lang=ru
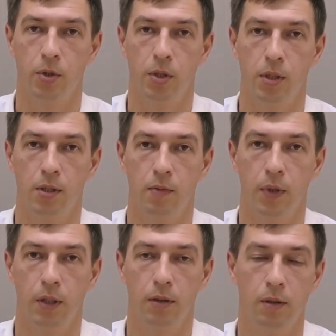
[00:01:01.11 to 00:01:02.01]
6
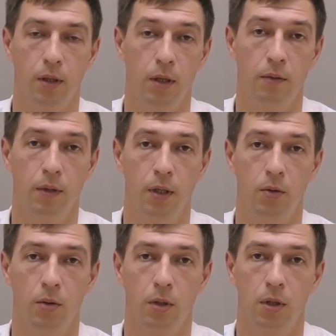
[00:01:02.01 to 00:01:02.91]
ватт, а
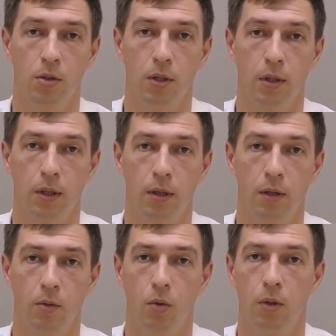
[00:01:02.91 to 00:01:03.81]
выдает каждая такая